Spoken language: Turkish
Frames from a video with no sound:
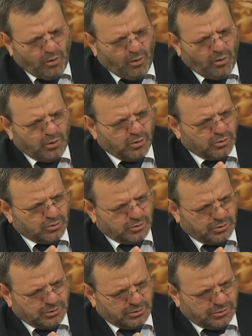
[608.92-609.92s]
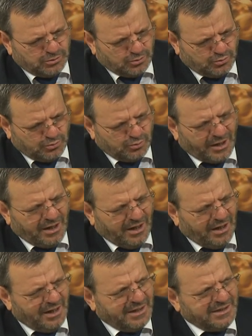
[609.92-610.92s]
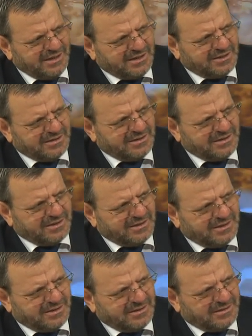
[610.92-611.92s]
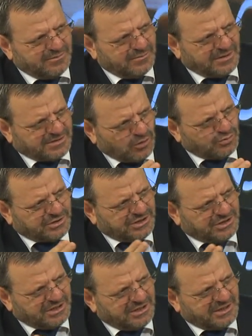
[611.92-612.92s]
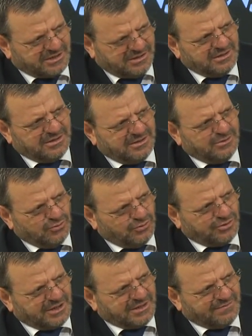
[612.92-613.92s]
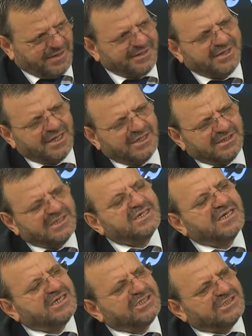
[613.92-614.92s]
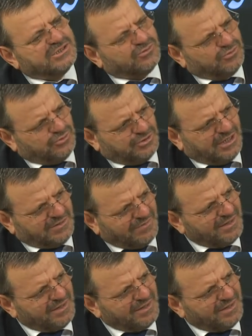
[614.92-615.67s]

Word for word: o e, tura ait e, mesela 3 kişilik e, ücret var. 2 kişilik ücret var.